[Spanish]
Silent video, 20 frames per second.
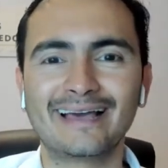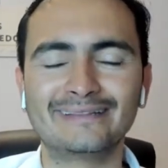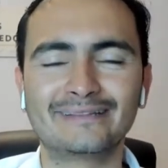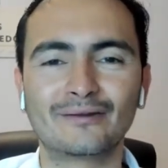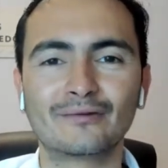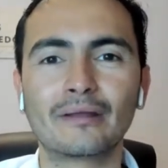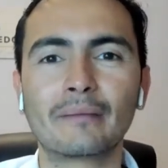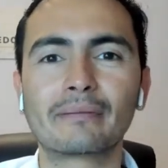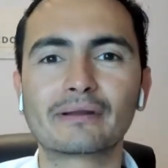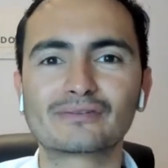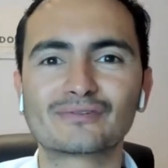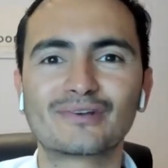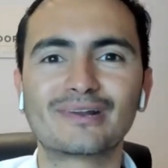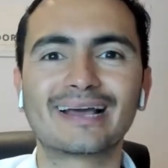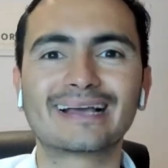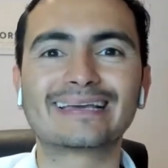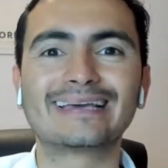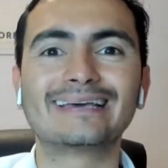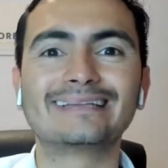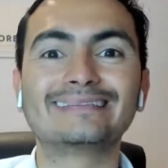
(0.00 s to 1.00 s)
entre una
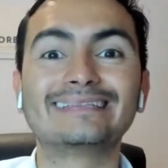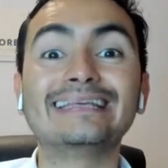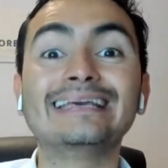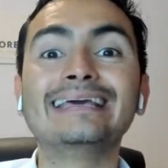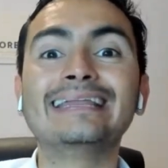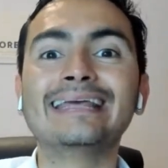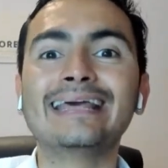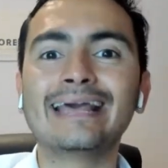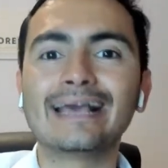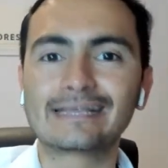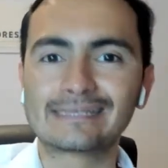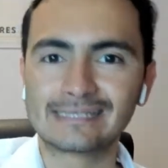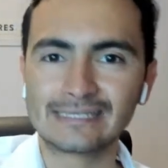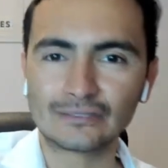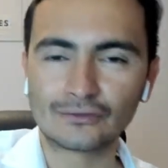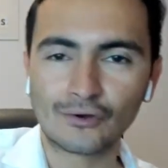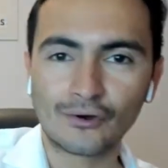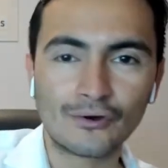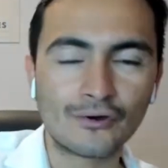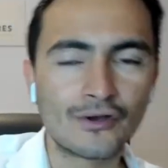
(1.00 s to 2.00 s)
persona que tiene
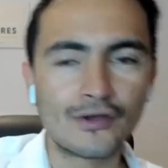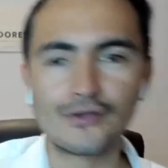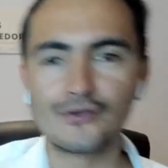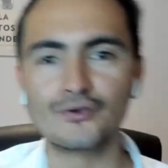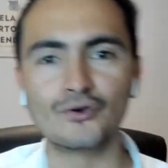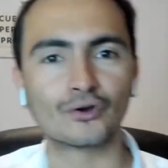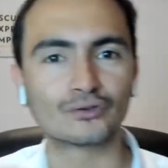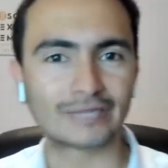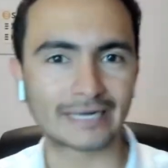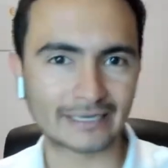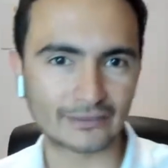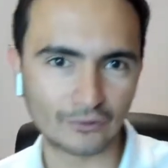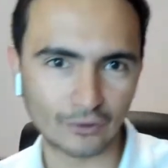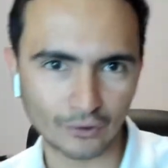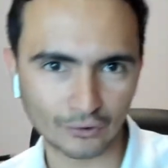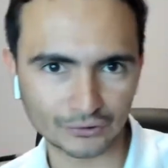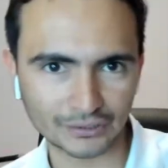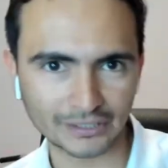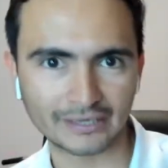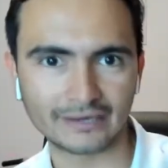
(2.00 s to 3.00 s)
éxito y otra
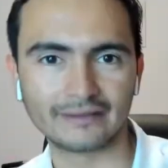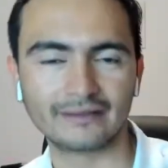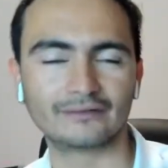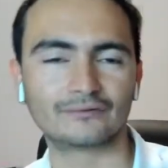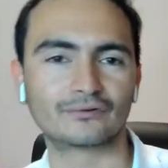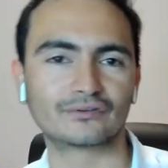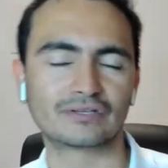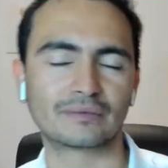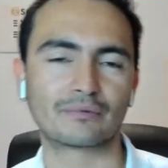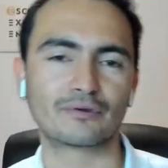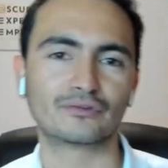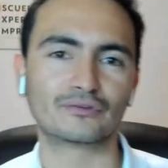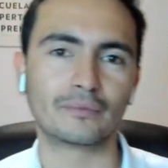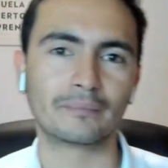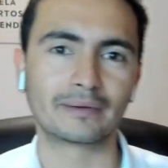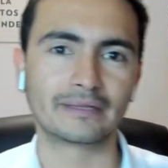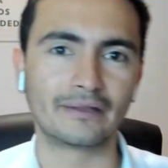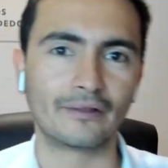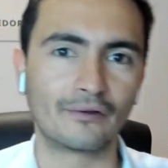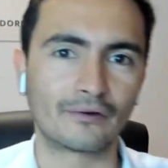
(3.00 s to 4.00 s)
que no lo tiene dentro de ese
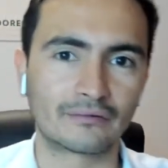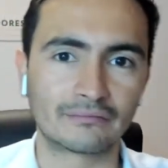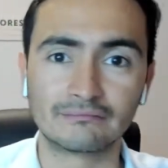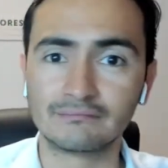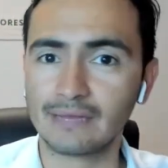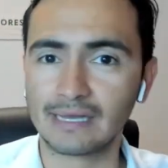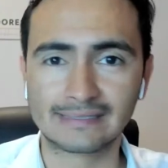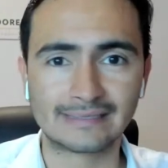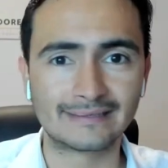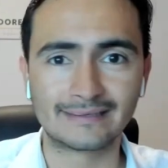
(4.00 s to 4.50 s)
proyecto emprendedor.